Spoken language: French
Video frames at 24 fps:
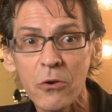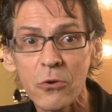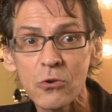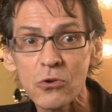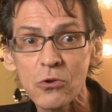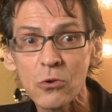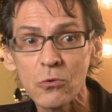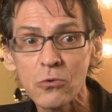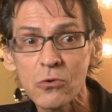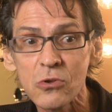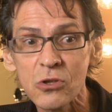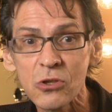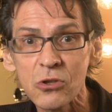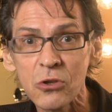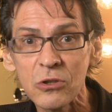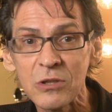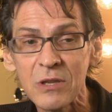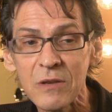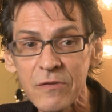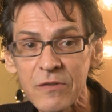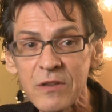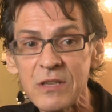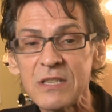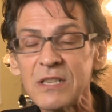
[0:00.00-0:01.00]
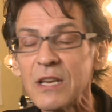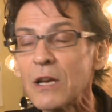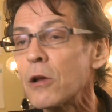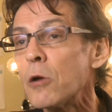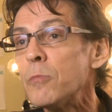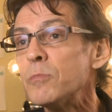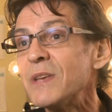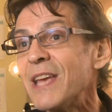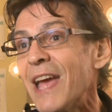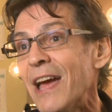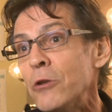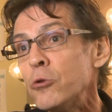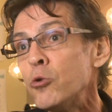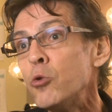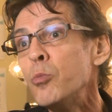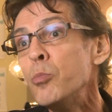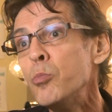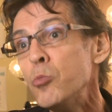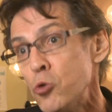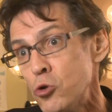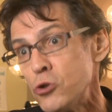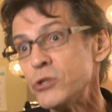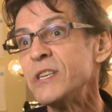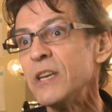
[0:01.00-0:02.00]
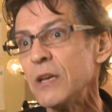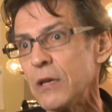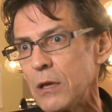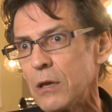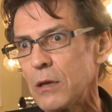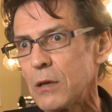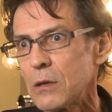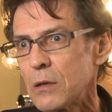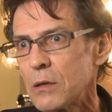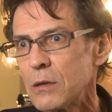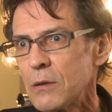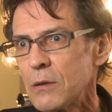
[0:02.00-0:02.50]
les autres se définissaient comme Cano Musique,